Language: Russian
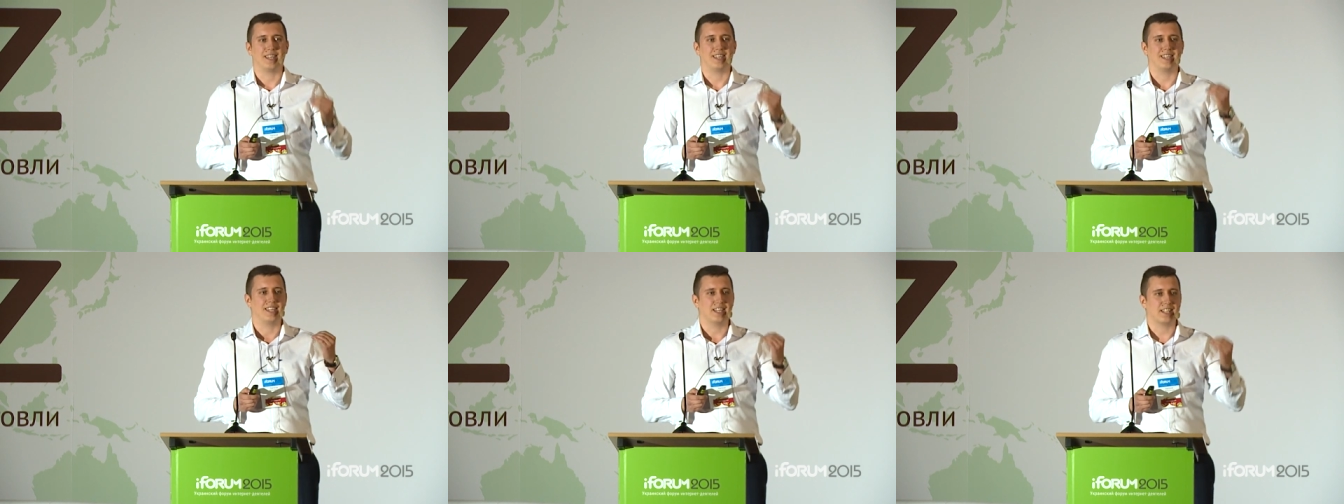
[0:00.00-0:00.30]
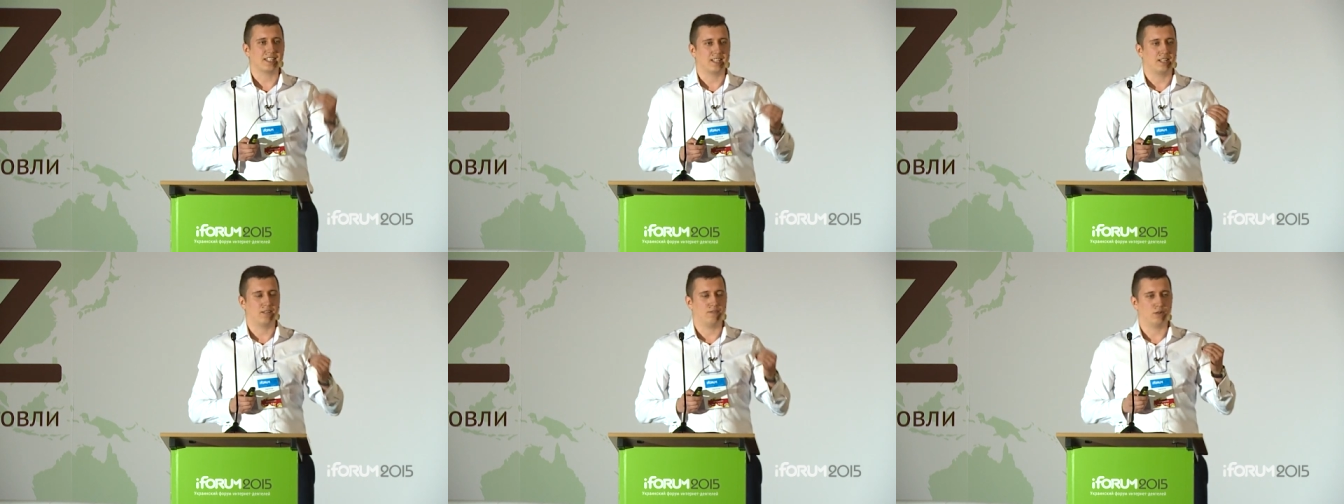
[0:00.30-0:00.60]

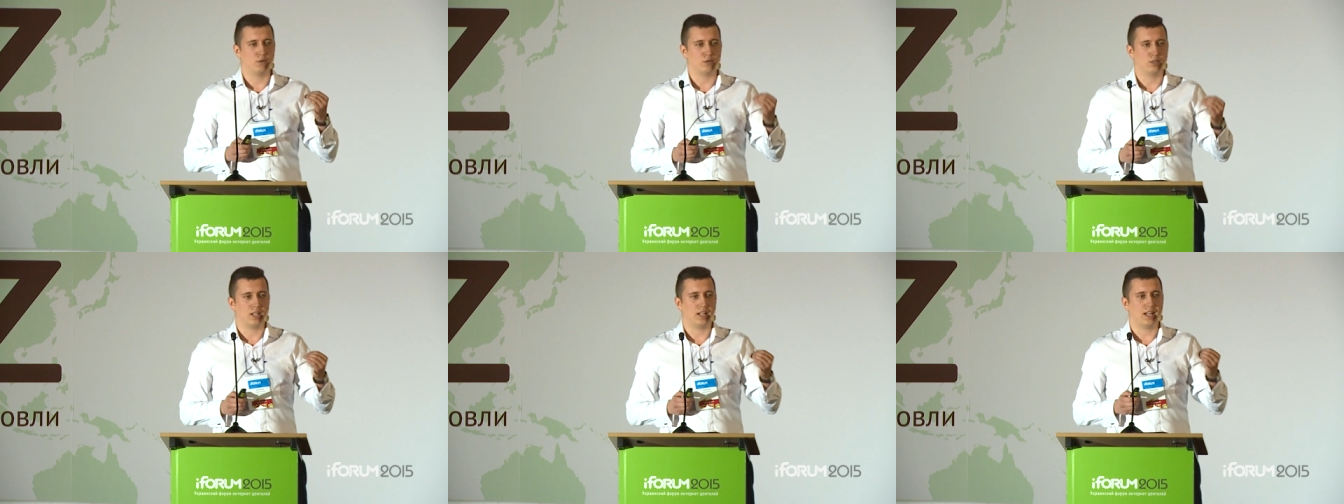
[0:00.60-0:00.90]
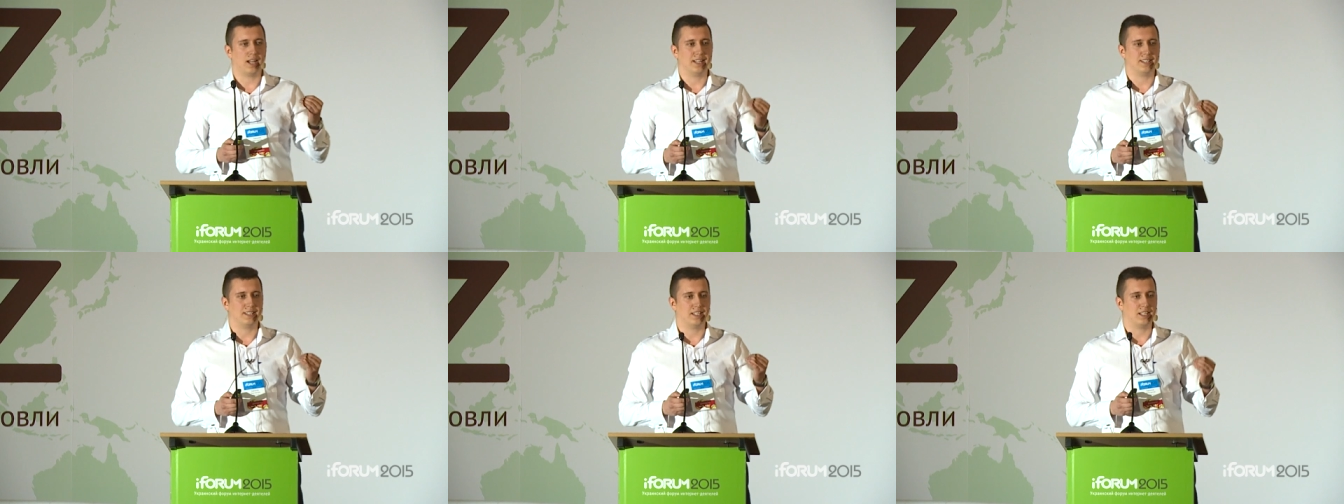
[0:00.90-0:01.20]
если вы
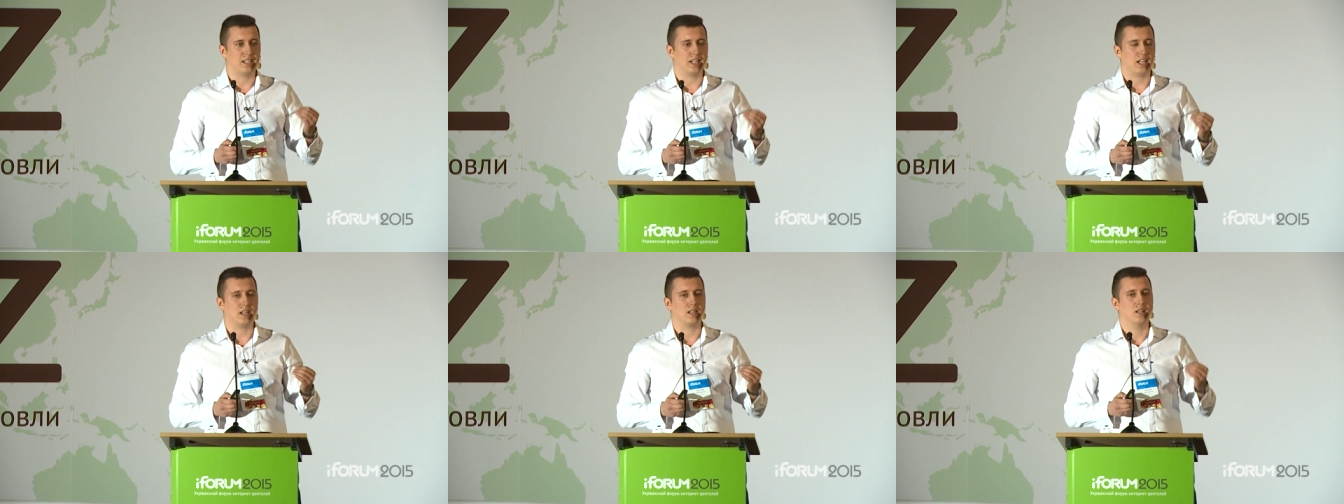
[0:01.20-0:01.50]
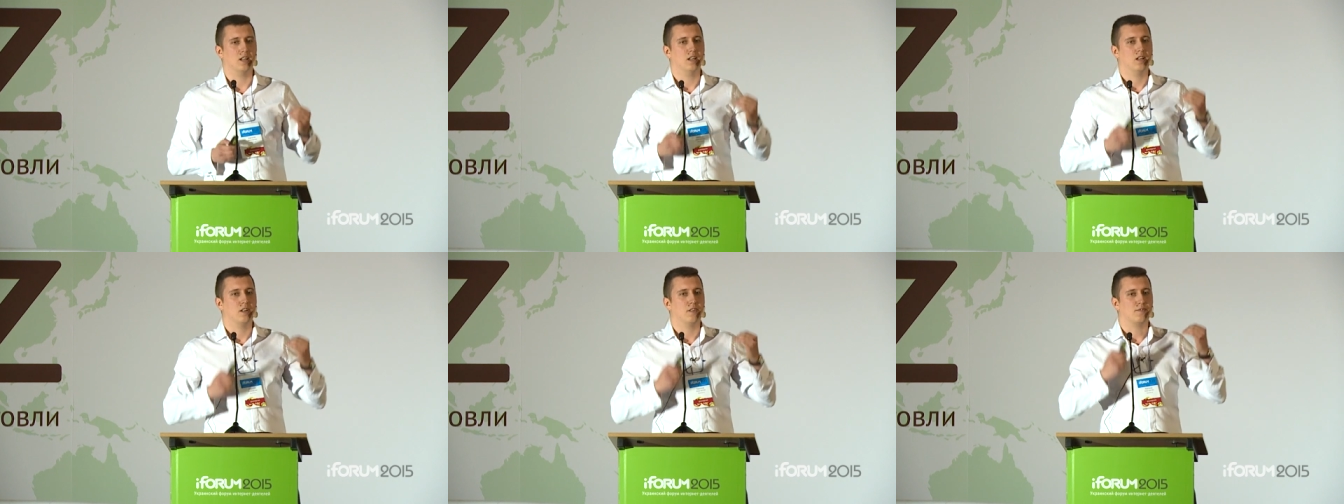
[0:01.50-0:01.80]
уделяете
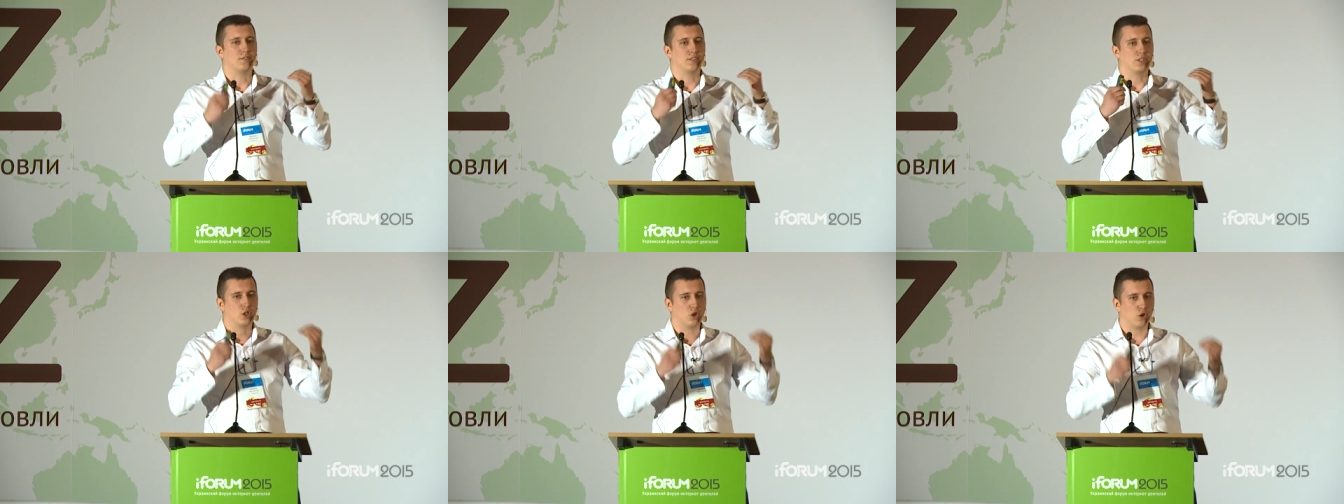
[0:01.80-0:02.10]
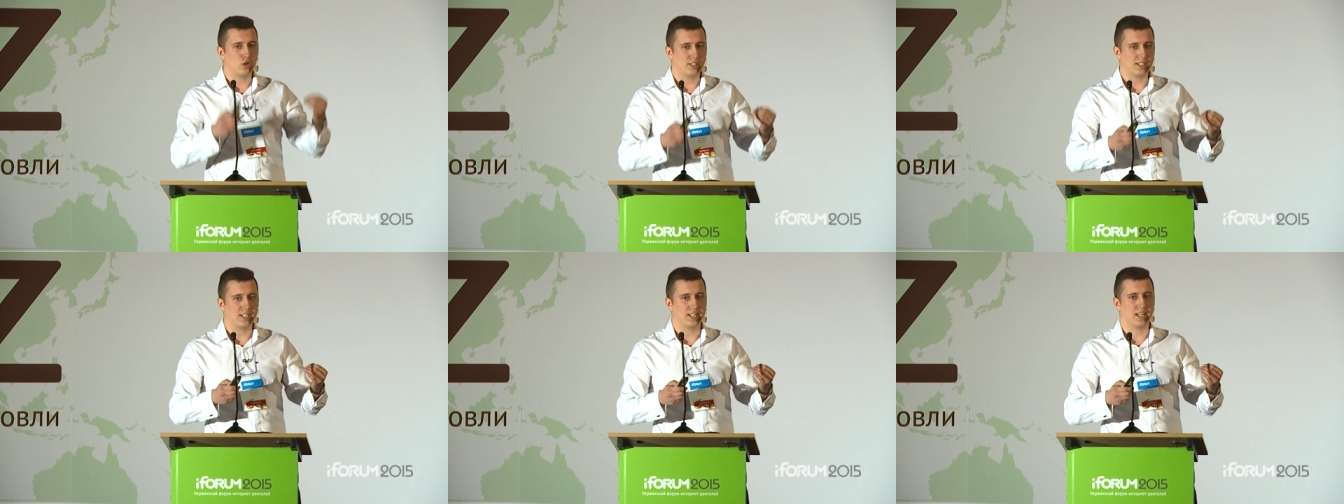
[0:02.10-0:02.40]
ей
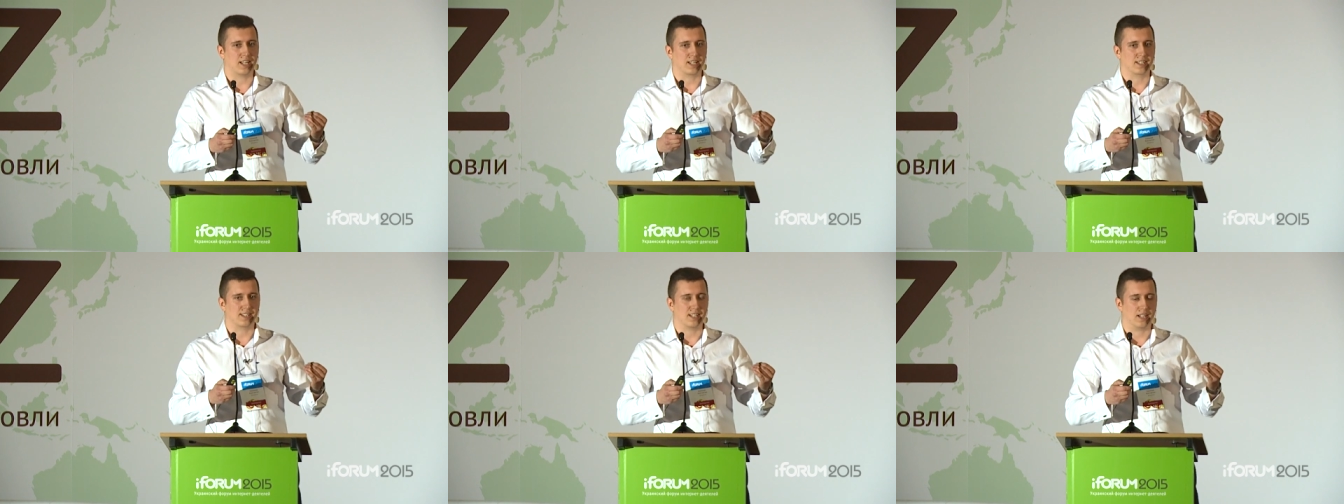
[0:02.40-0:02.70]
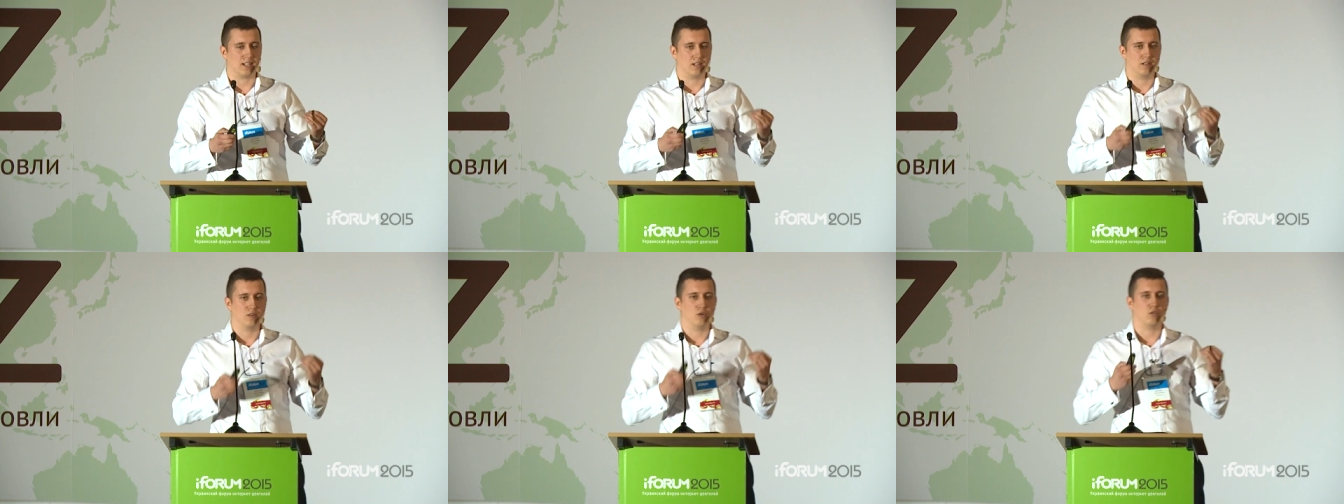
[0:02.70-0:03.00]
все
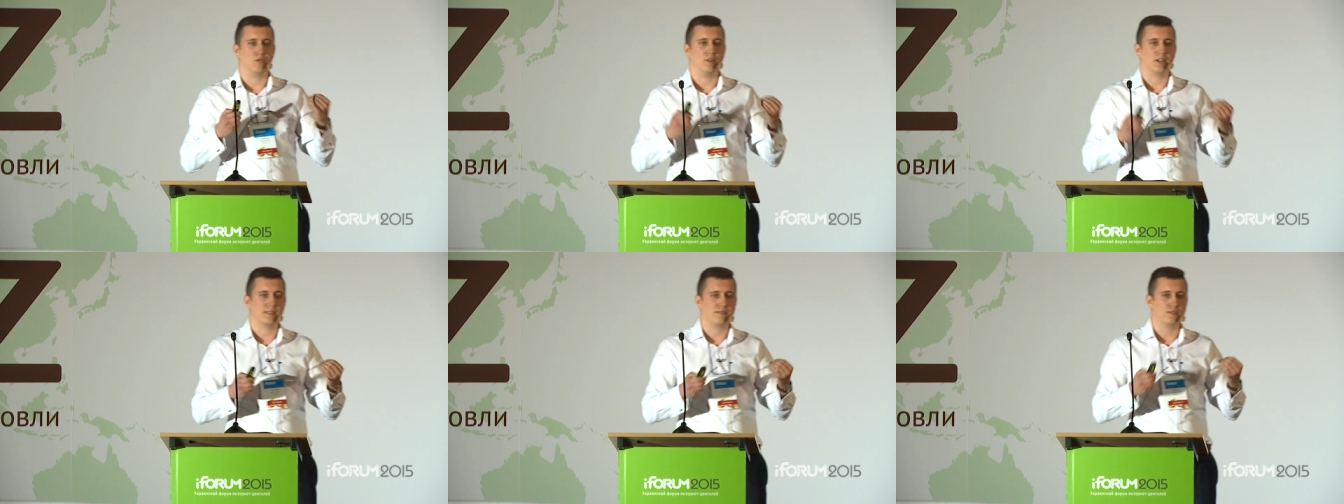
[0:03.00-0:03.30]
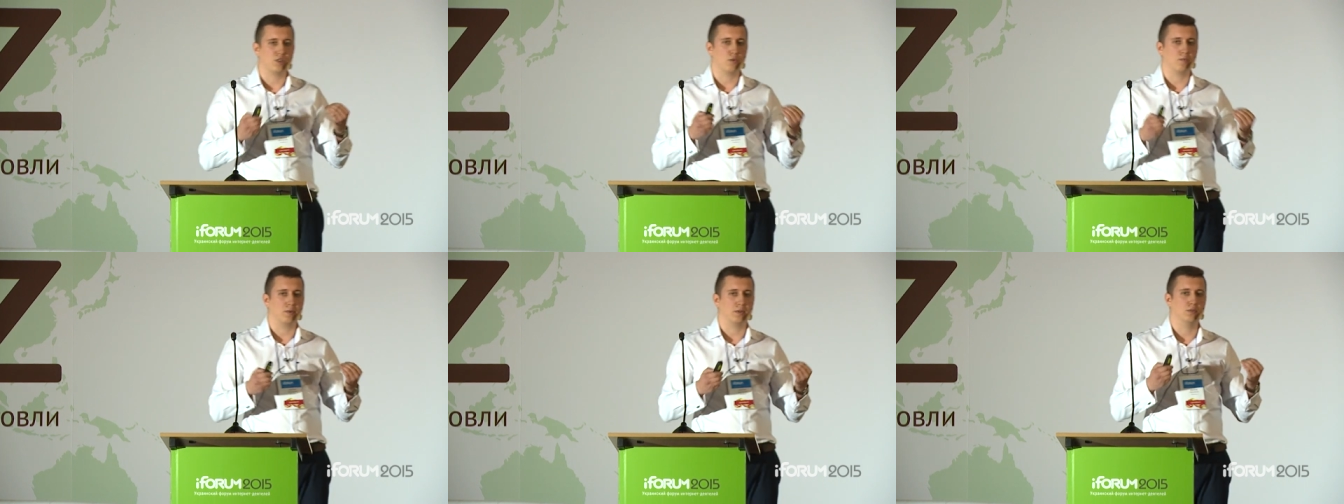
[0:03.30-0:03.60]
сердце, у вас
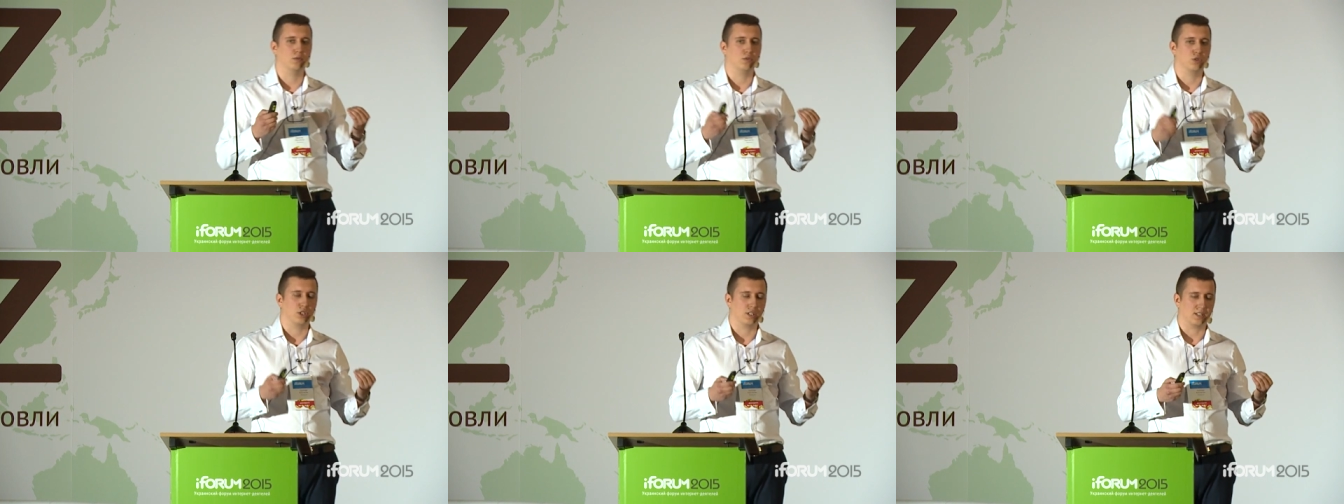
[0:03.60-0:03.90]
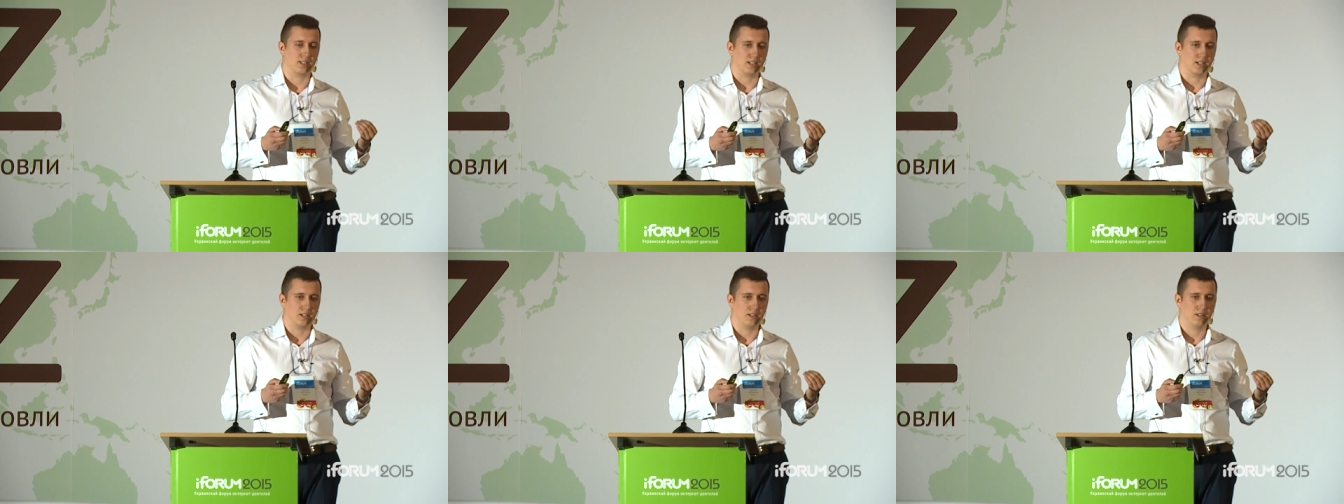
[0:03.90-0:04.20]
все
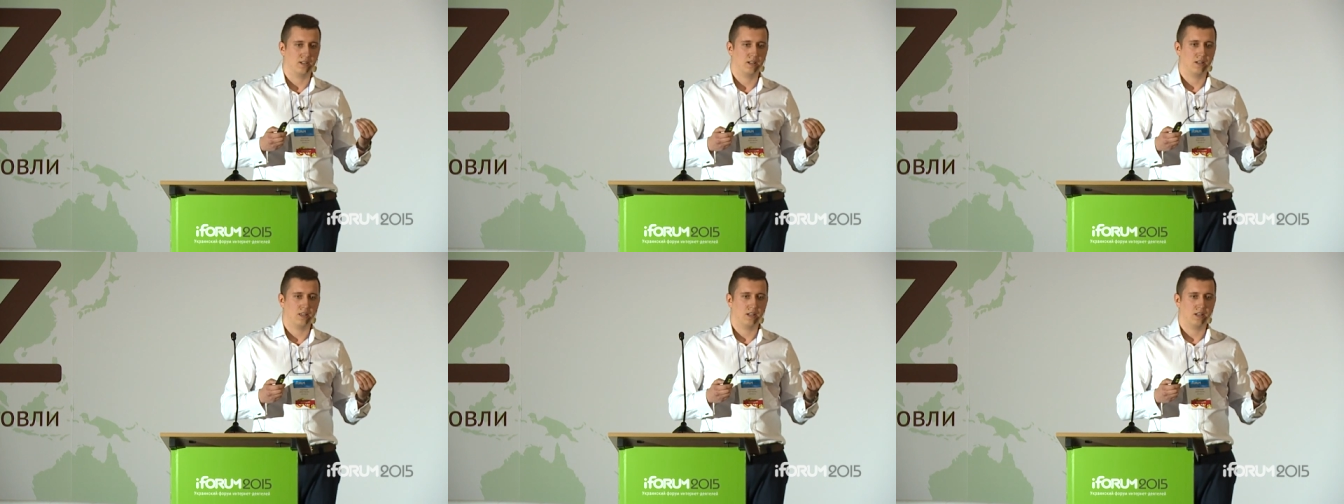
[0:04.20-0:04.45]
получится.